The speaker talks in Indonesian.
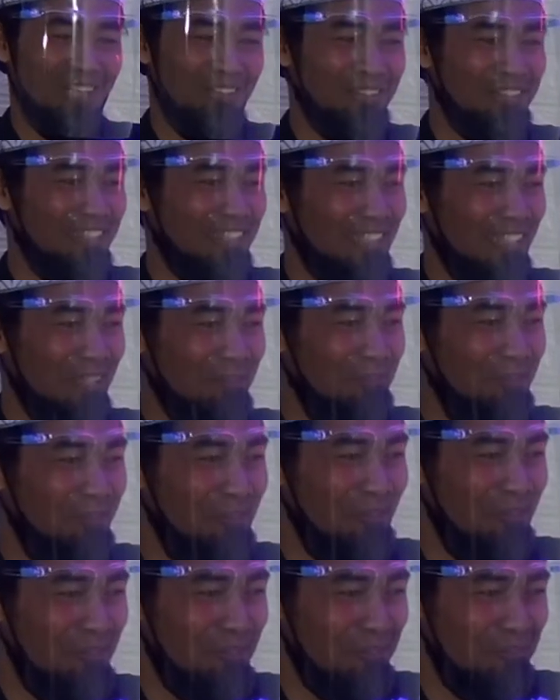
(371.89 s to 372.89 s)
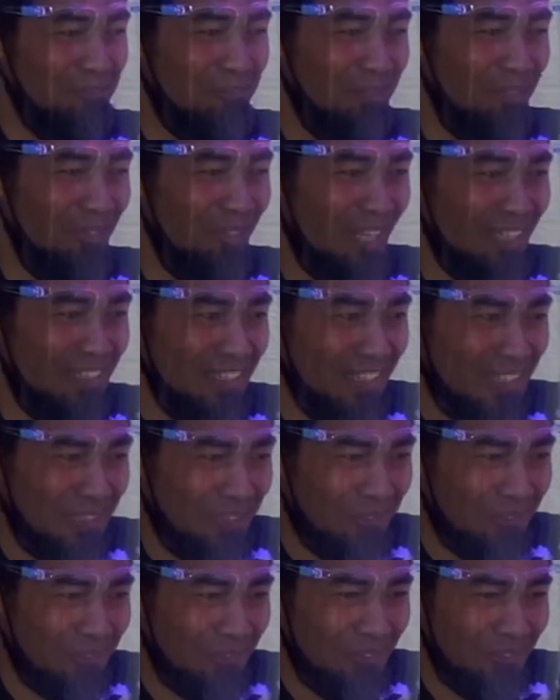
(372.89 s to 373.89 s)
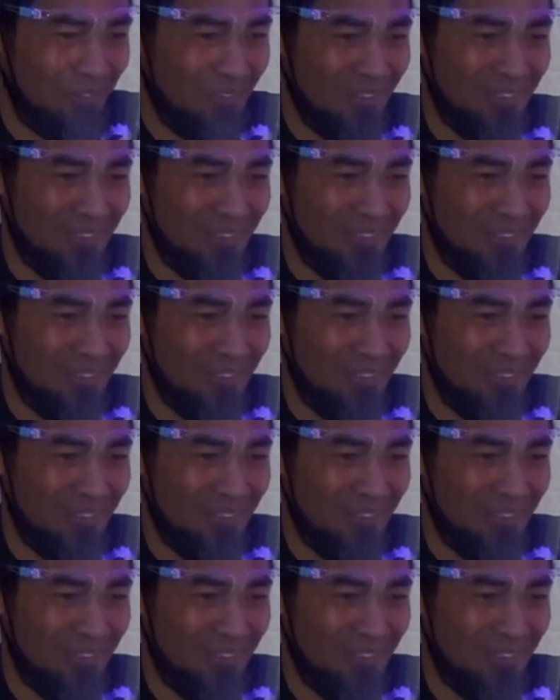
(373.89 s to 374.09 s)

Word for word: seribu bulan itu.